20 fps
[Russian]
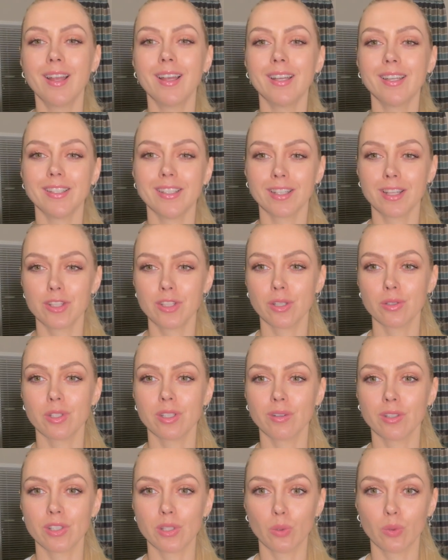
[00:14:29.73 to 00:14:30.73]
Я надеюсь, я
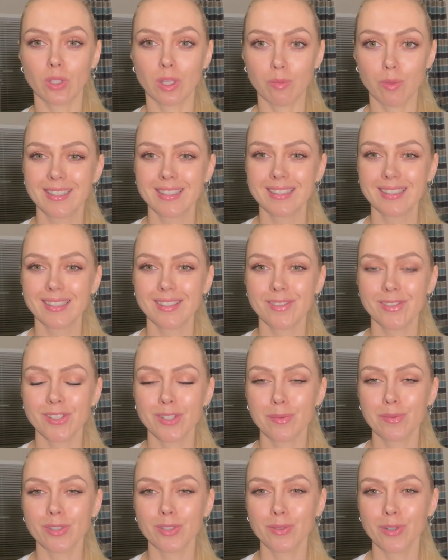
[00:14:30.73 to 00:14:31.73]
вас не утомила.
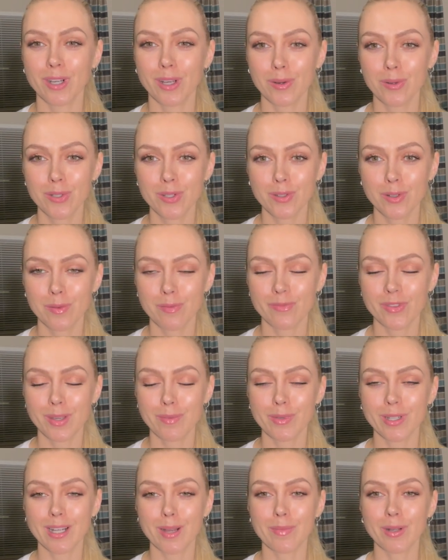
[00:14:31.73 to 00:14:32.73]
Всем всего хорошего и
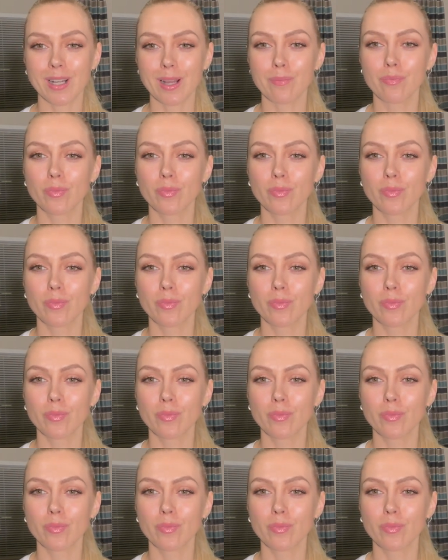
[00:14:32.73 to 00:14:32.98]
пока-пока.